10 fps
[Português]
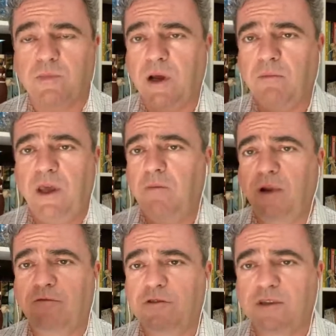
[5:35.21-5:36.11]
para mim,
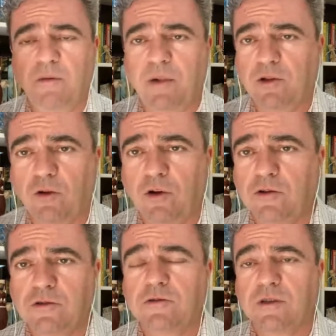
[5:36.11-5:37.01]
para você, para
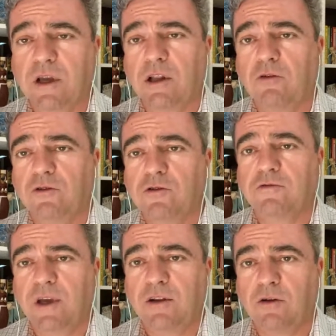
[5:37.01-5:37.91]
todos que estão nos
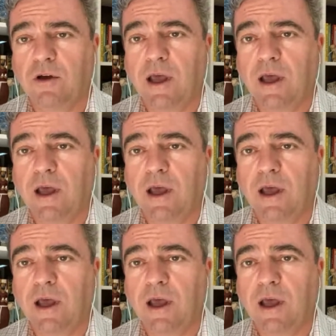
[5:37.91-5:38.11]
ouvindo,